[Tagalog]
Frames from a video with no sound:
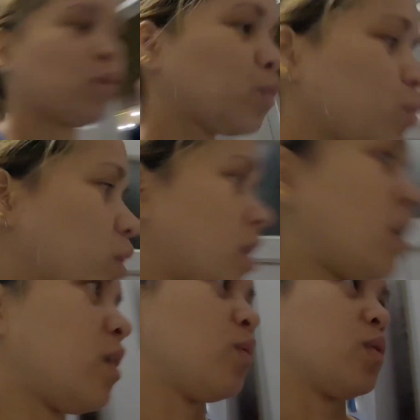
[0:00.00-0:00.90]
Magluto na
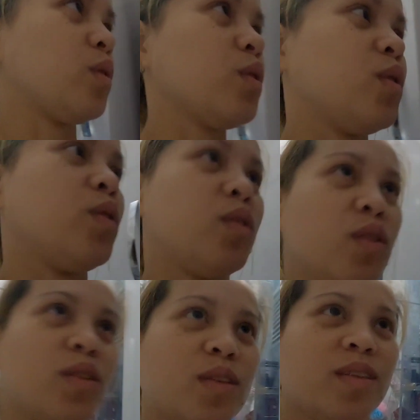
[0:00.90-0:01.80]
nga akong
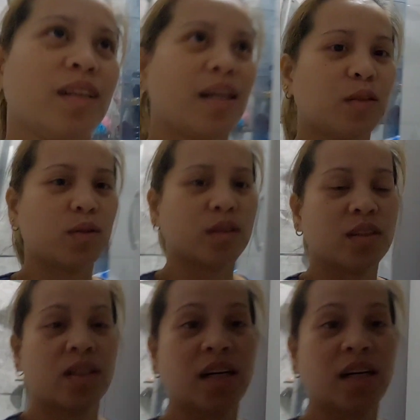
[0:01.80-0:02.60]
ano,